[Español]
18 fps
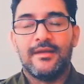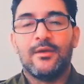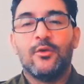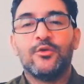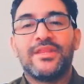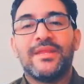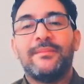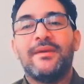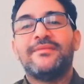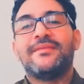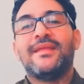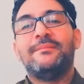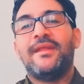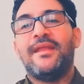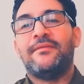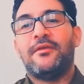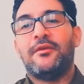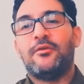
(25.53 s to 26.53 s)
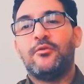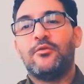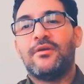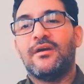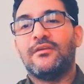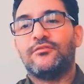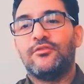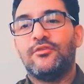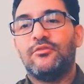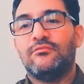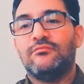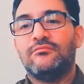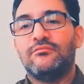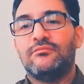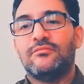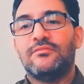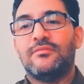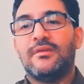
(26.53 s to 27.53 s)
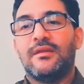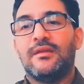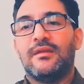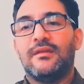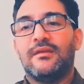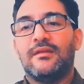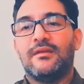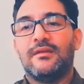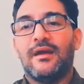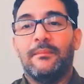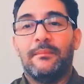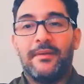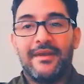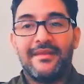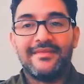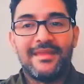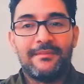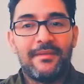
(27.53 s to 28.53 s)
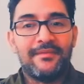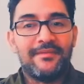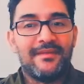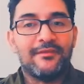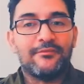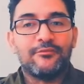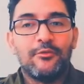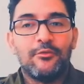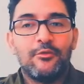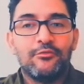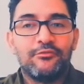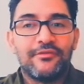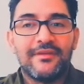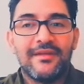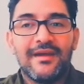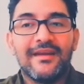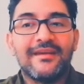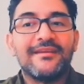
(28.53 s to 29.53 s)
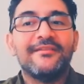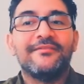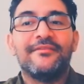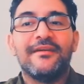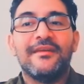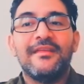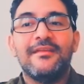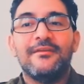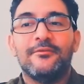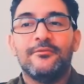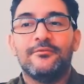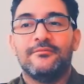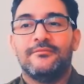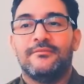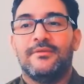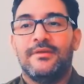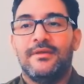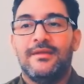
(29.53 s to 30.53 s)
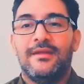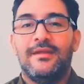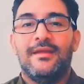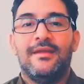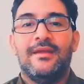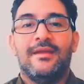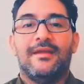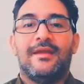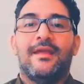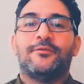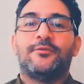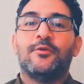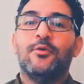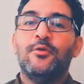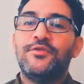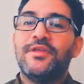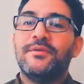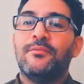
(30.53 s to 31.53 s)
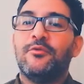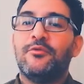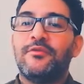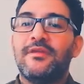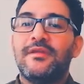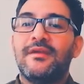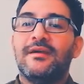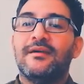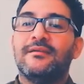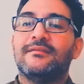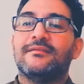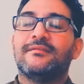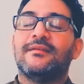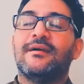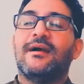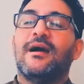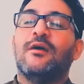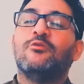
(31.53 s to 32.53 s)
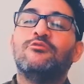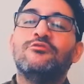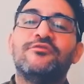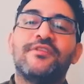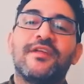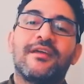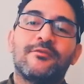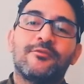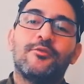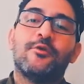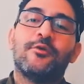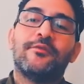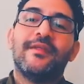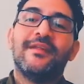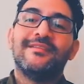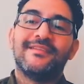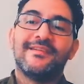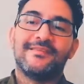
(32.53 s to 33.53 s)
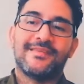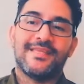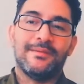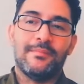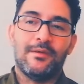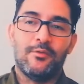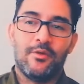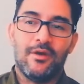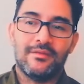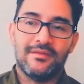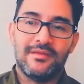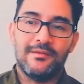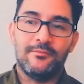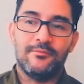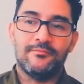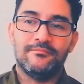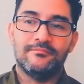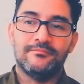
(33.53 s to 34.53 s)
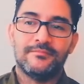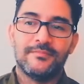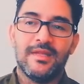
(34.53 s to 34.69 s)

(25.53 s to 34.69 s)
Es eh, justamente el Ministerio de Educación eh, aparentemente solo se ha referido en estos últimos días a un sector del sistema educativo.